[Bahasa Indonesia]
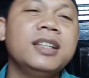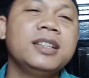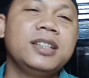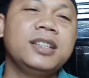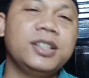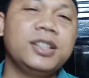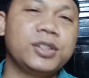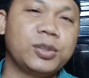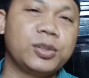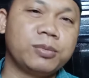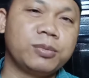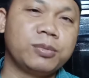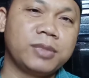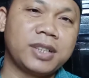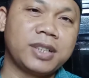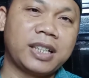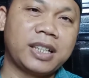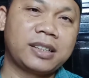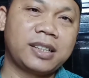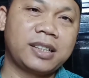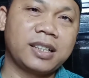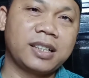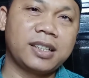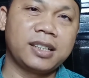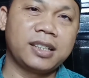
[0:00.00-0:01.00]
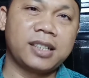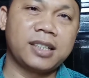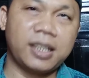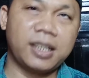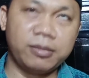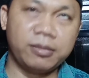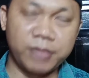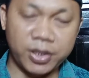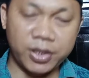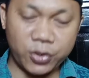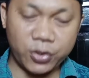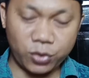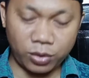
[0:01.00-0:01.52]
itu mengatakan,
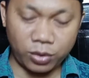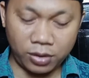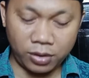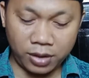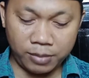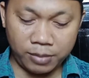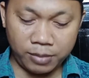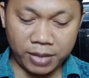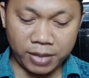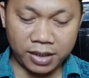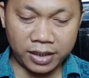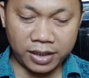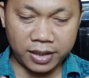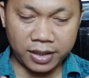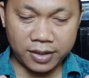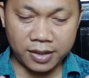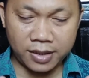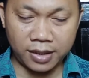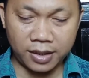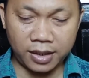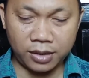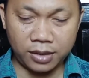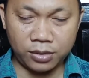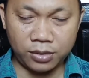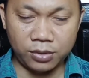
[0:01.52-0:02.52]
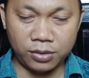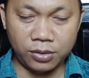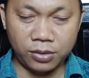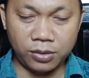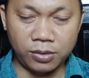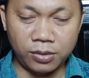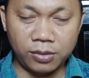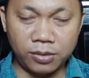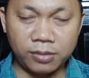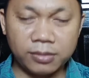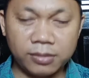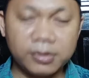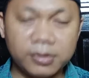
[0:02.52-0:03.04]
"Kamin so'imin
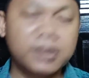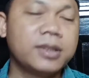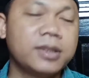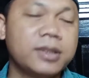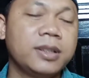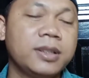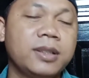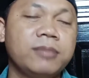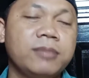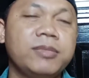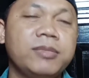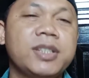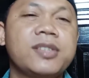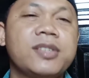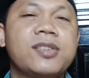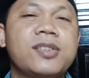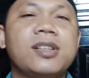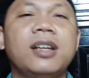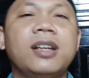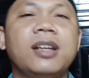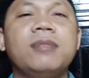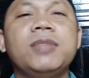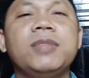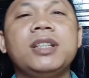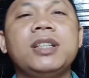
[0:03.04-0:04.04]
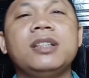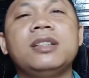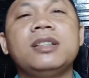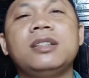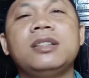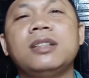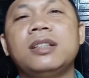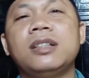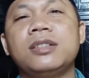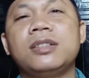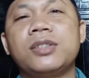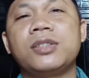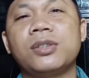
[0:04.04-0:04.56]
laisalahu min siyamihi
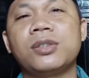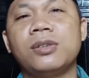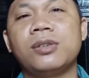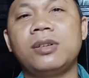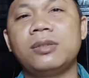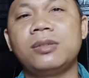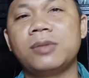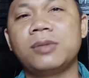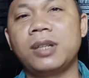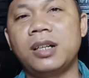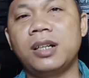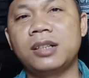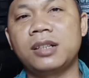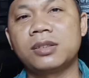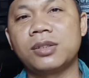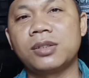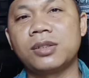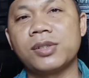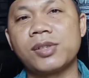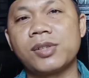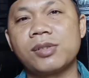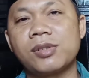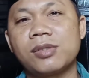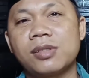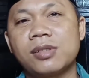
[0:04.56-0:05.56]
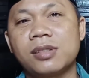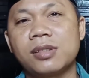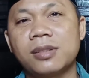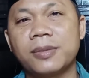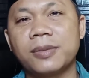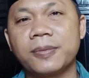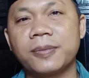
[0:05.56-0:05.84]
illal wal atas."